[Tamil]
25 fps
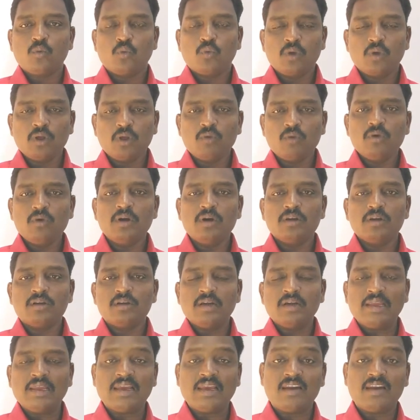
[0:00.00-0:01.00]

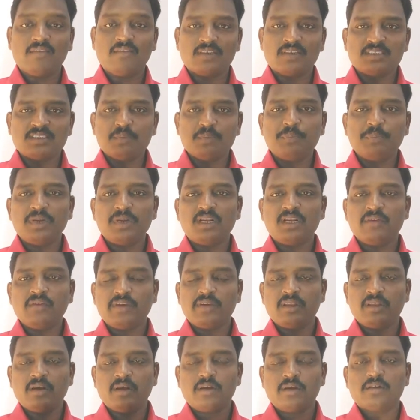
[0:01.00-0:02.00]
உணர்வுகளுக்கு நீங்கள் வசப்பட்டு
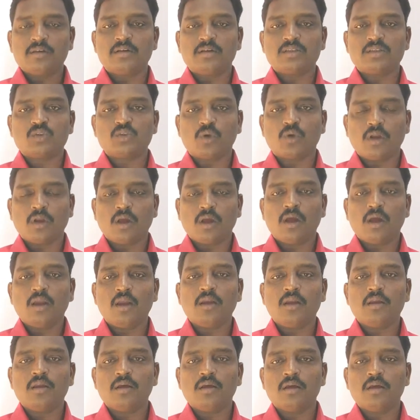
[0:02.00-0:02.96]
விட்டீர்கள் என்று சொன்னால்